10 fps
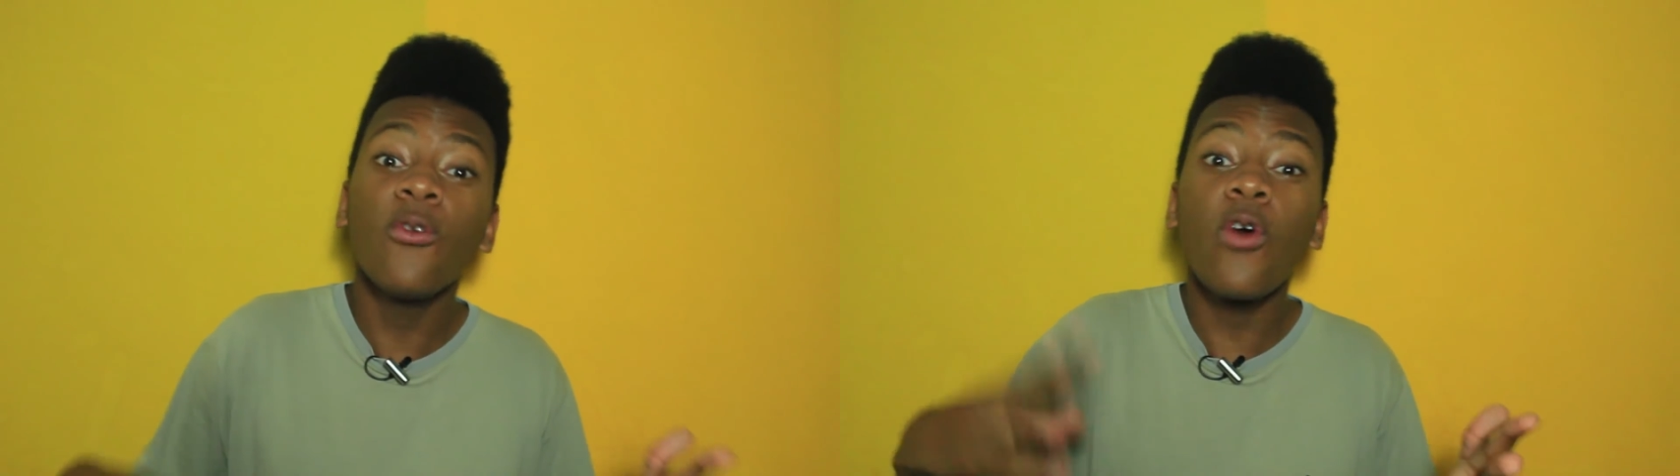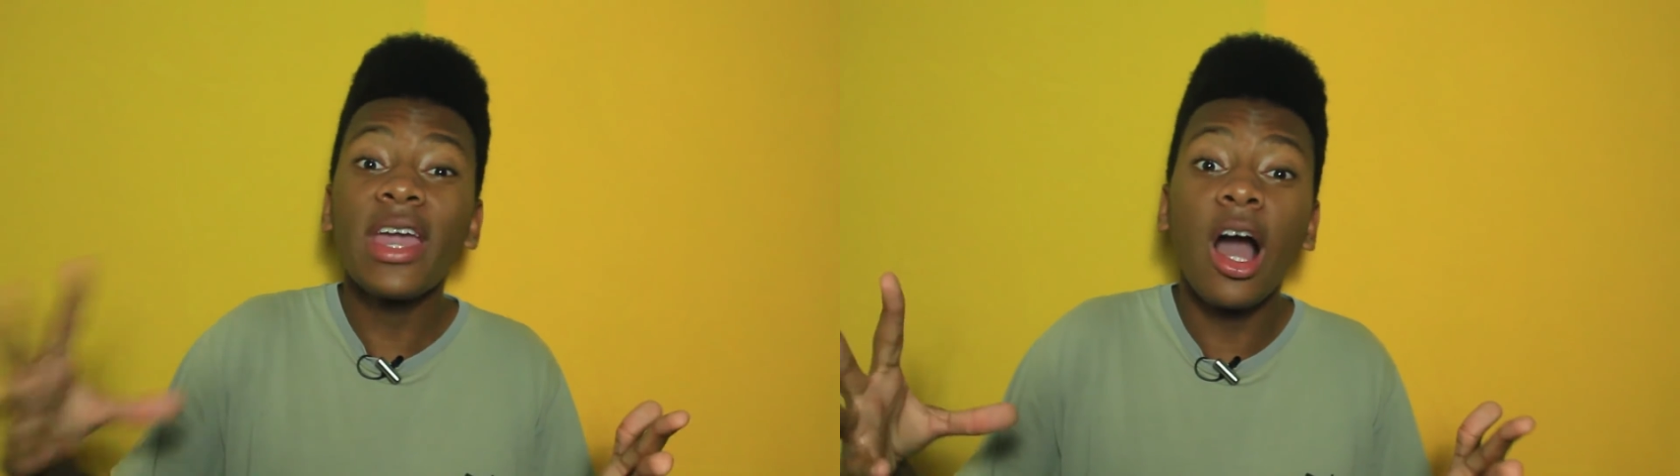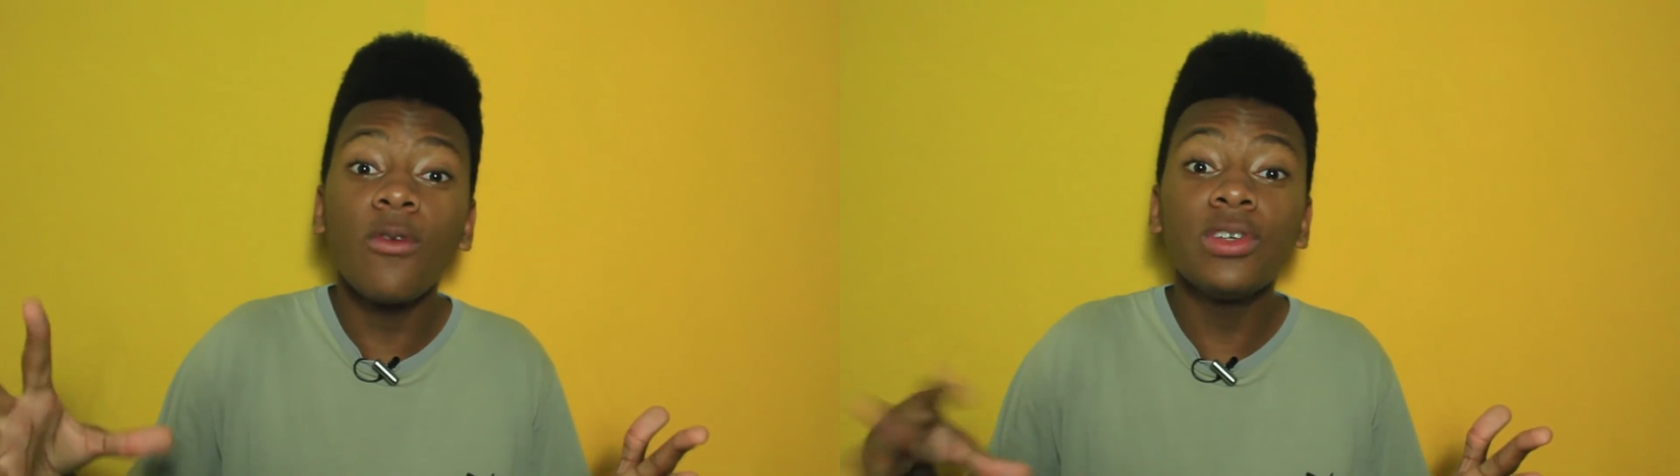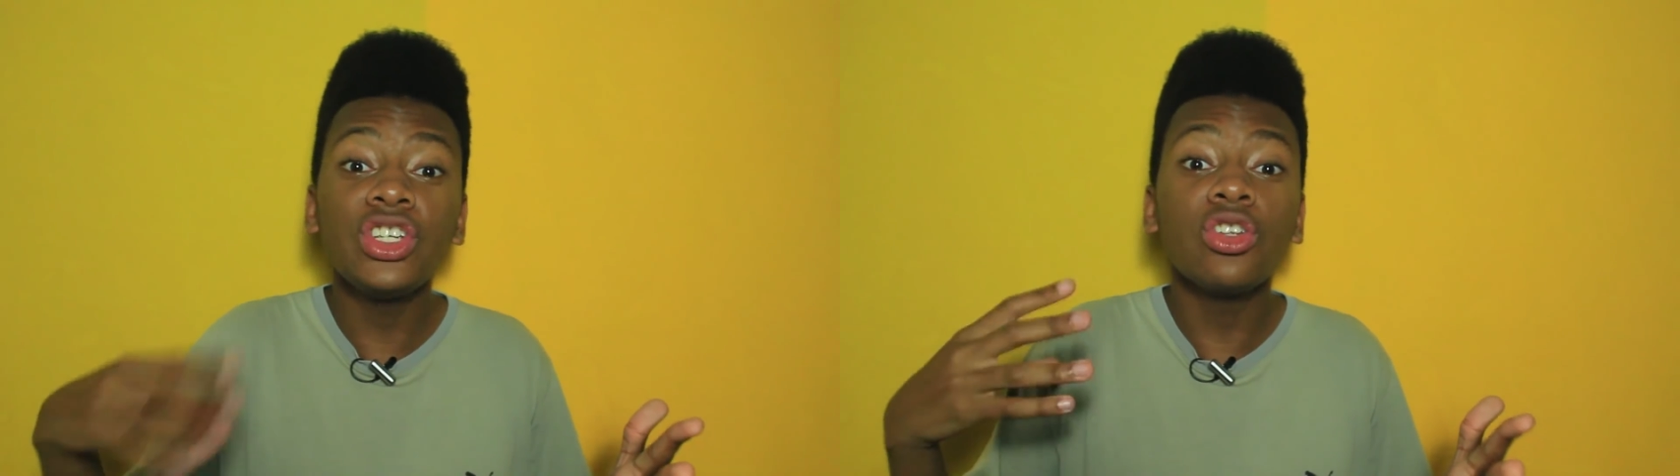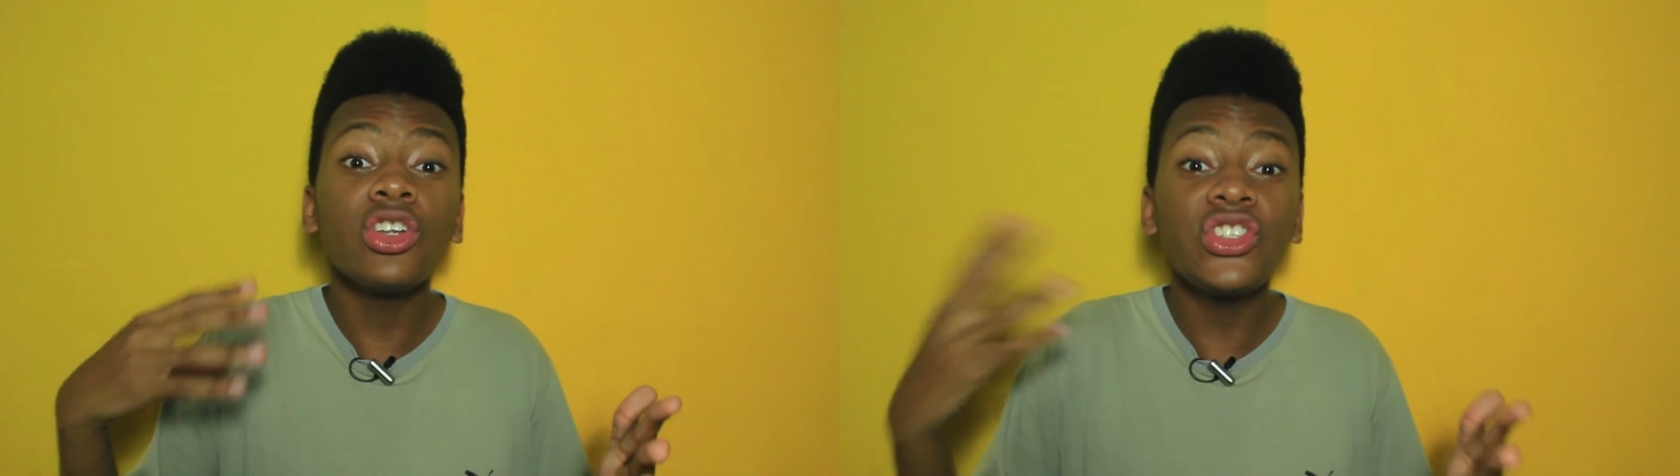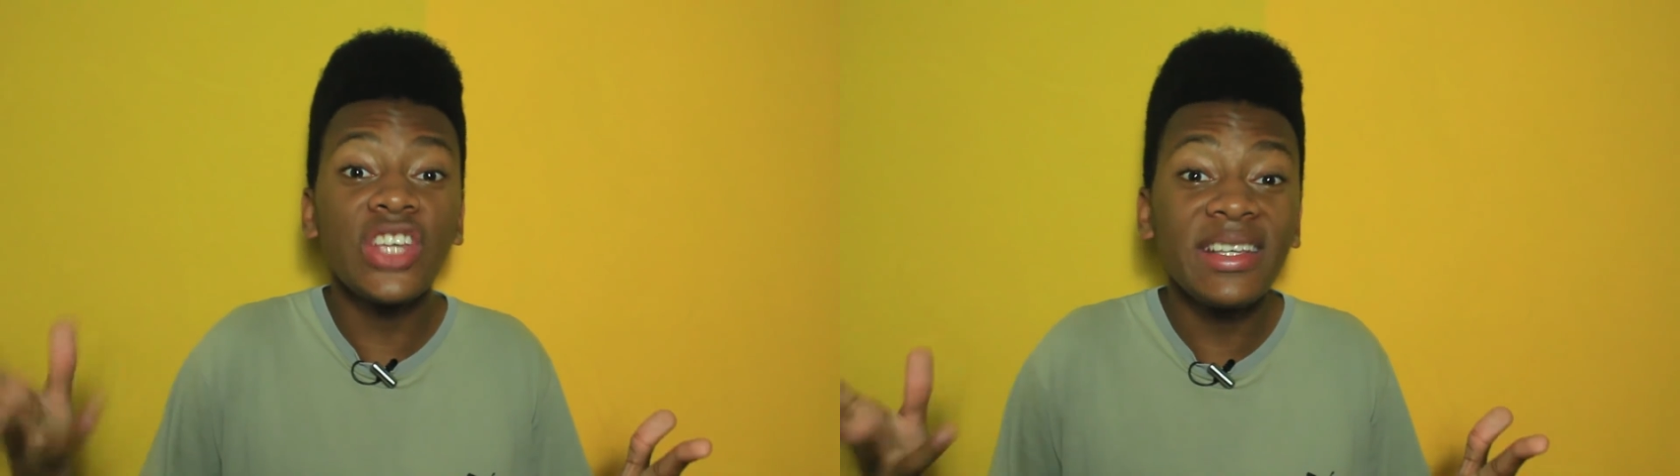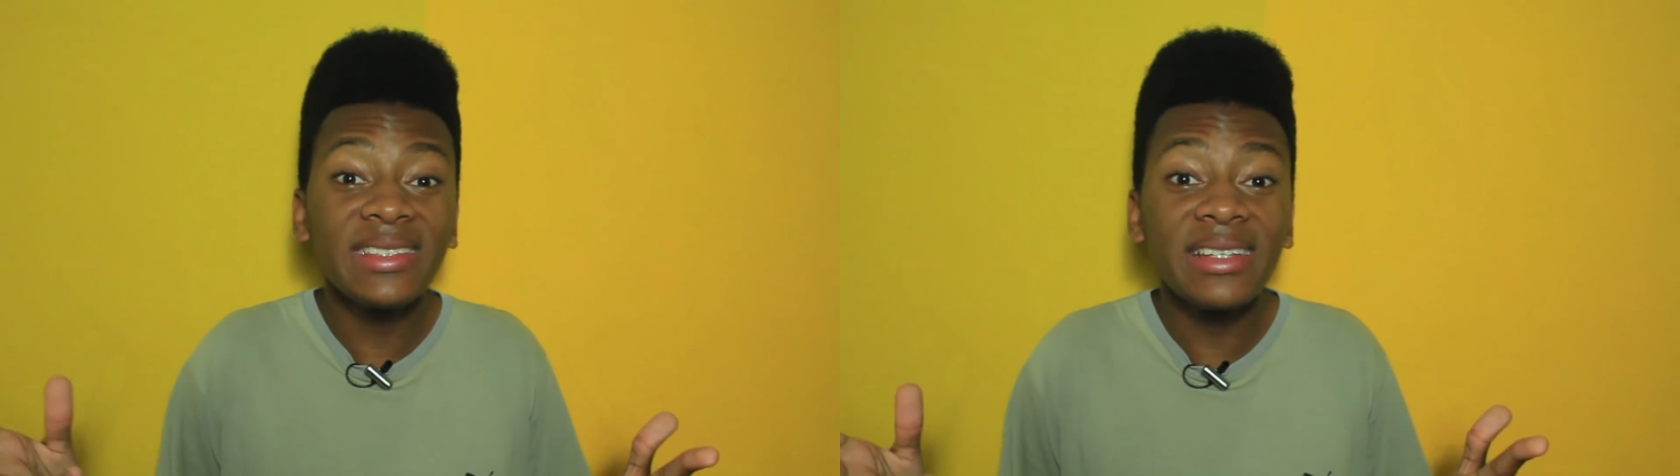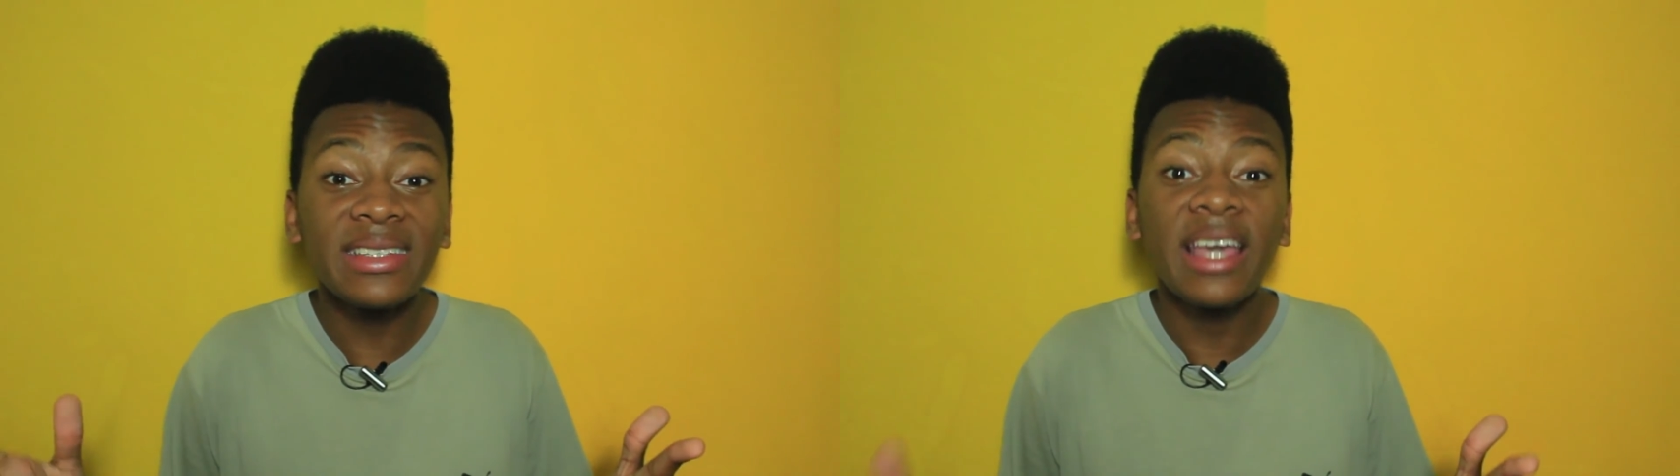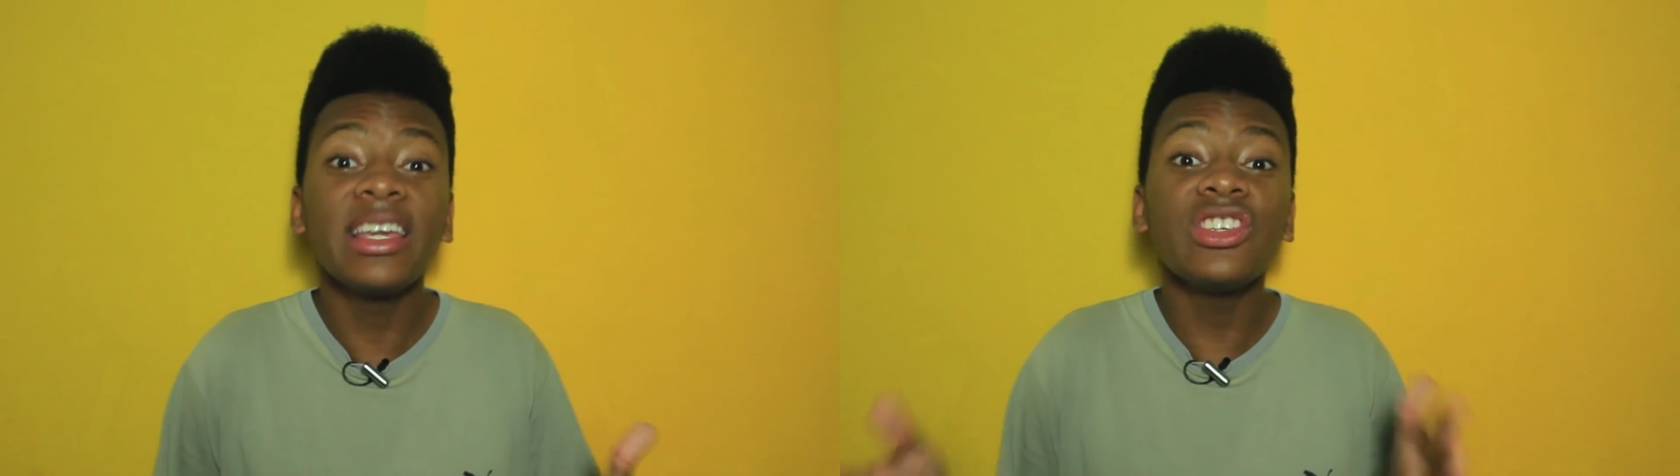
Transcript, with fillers: foi alvo de notícias